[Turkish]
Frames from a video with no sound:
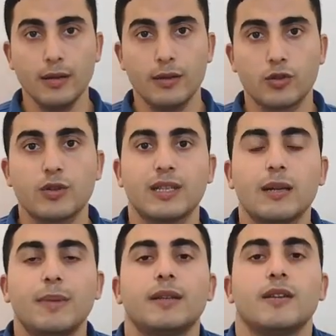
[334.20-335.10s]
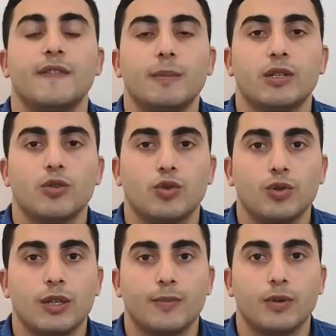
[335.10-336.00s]
Sosyal medya firması
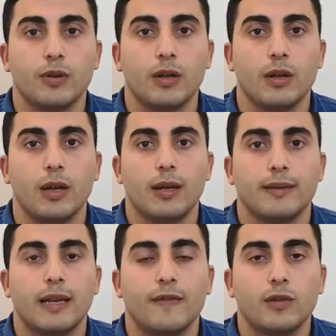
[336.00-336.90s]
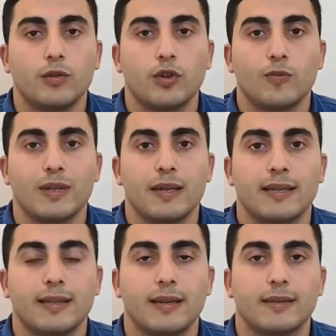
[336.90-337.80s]
şunu yapıyor. Telefonla görüşme
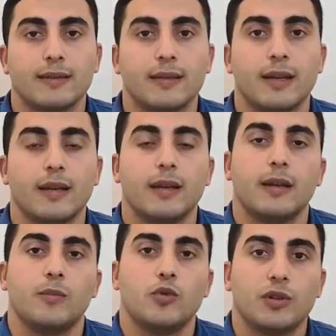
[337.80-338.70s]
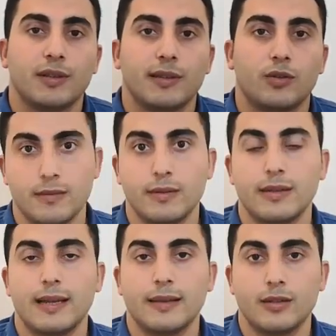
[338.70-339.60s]
esnasında müzik dinletiyor
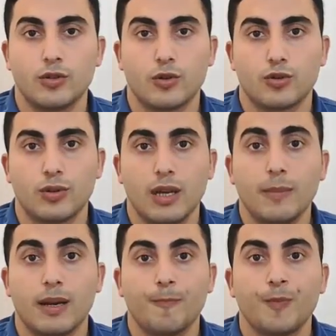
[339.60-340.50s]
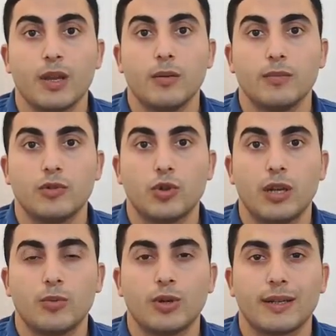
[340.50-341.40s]
dinlendirici olsun diye ama
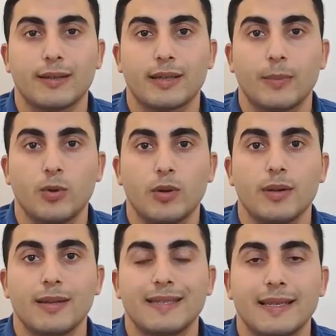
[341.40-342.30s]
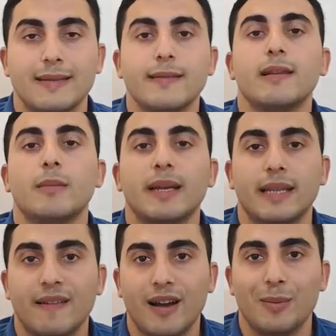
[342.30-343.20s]
şöyle bir uyanıklık yapıyor. Sesi dinlemeye
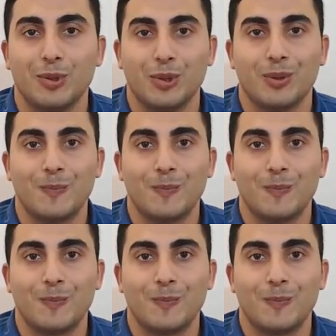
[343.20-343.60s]
devam ediyor